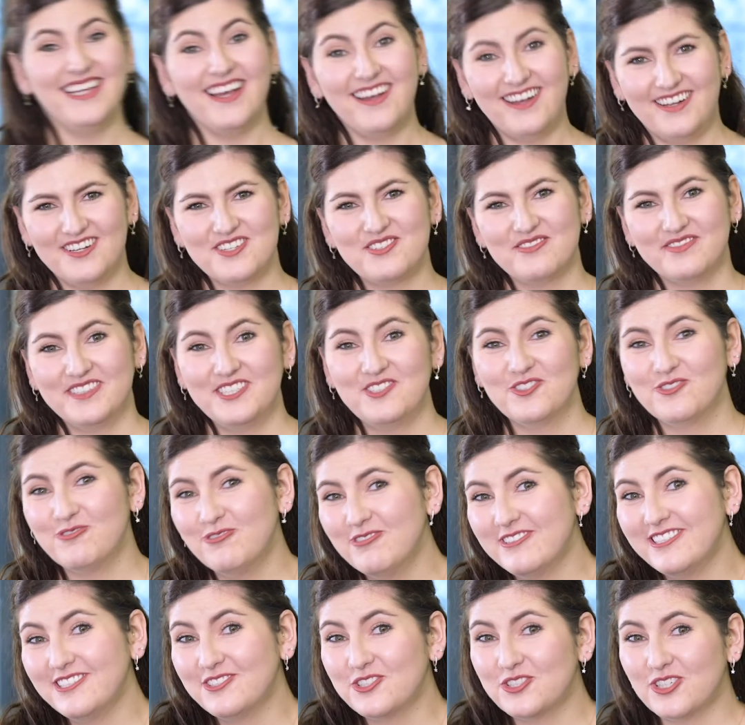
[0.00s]
Ja, also wenn
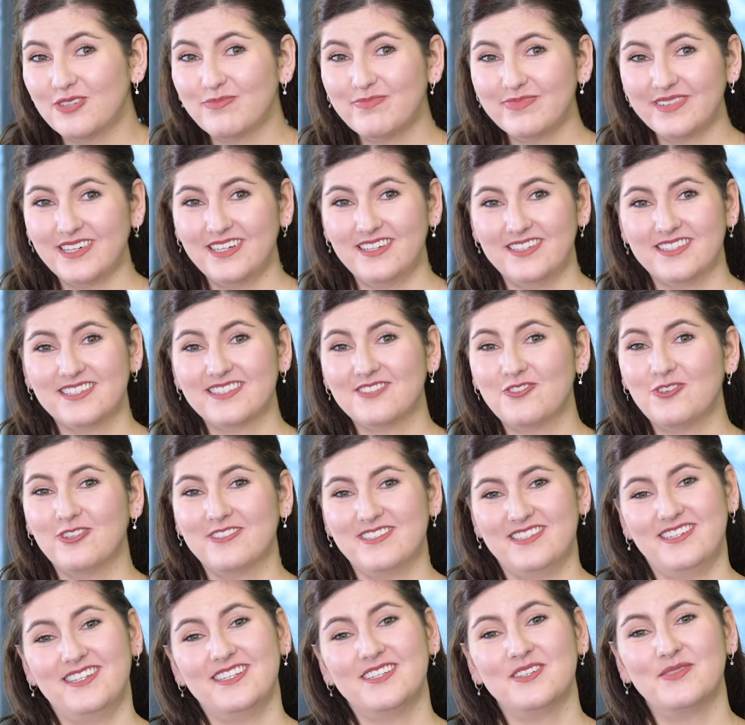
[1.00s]
du den Job als
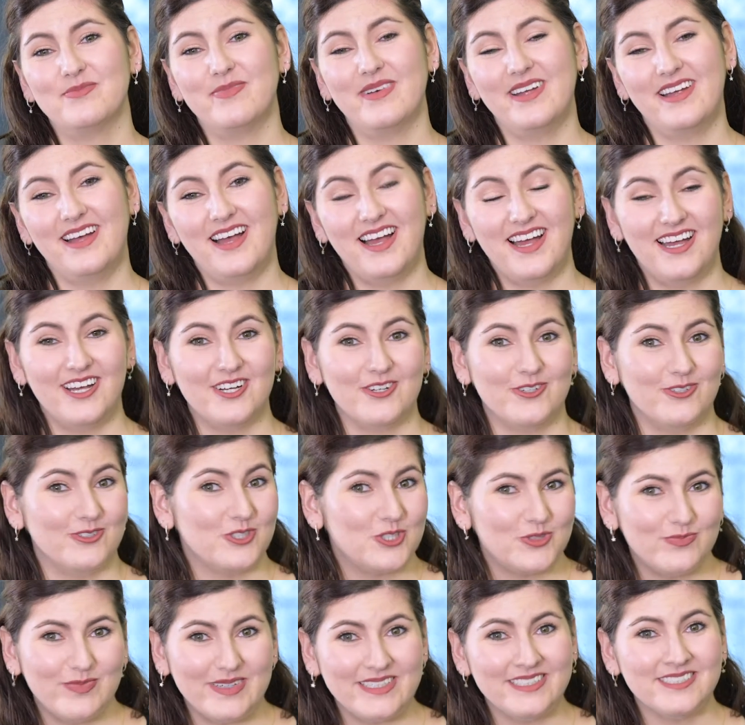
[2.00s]
Consultant bei Arion
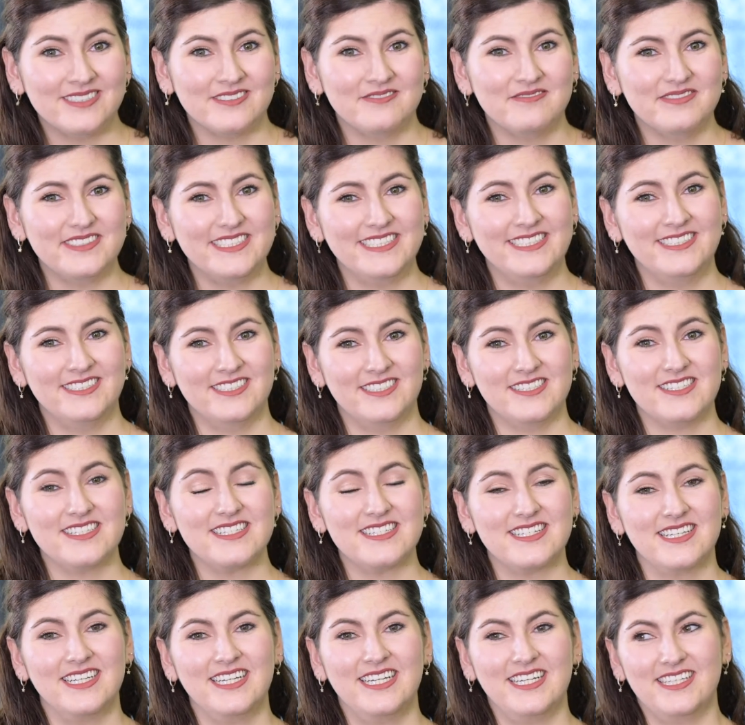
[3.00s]
spannend
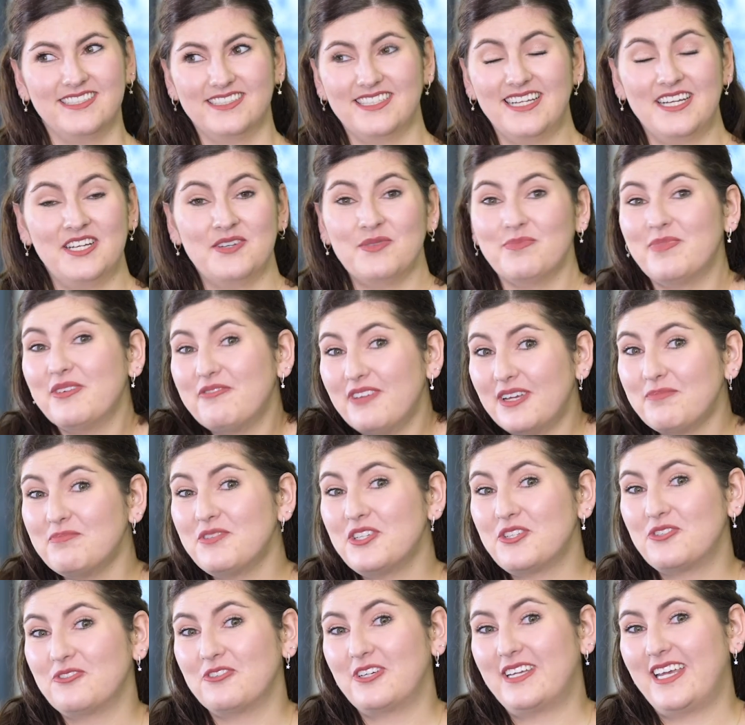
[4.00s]
findest, dann bewerb
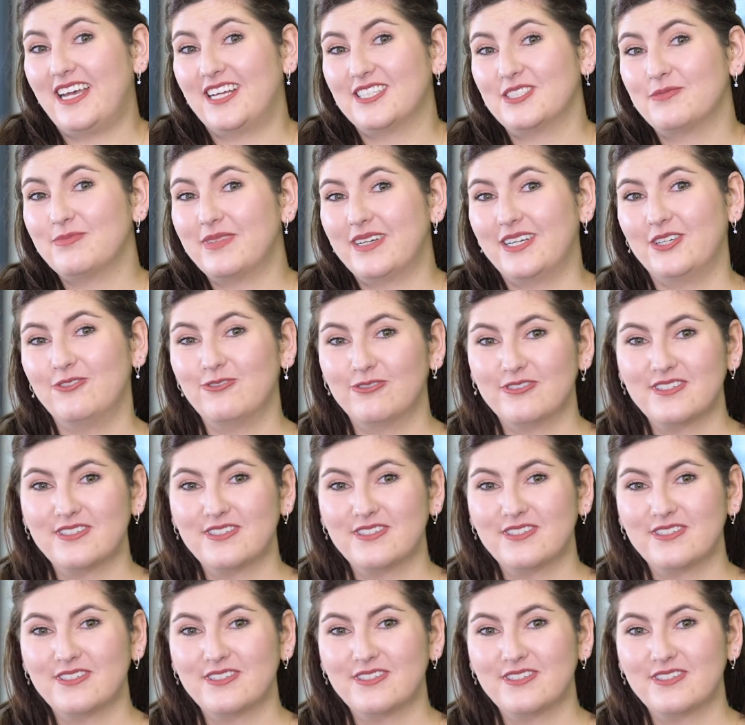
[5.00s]
dich doch gerne bei